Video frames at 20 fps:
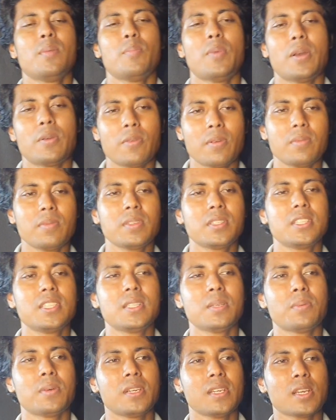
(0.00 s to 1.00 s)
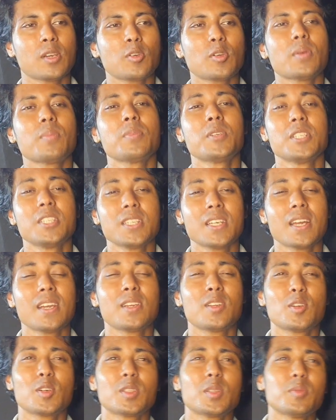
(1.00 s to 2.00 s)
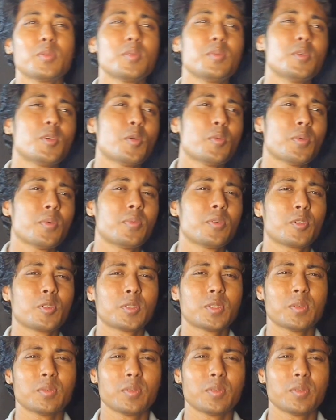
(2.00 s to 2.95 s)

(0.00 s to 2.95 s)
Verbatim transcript: পারফরমেন্স দিতে পারেনি এখন আপনি শিকারীর কথা বলবেন অভাবের কথা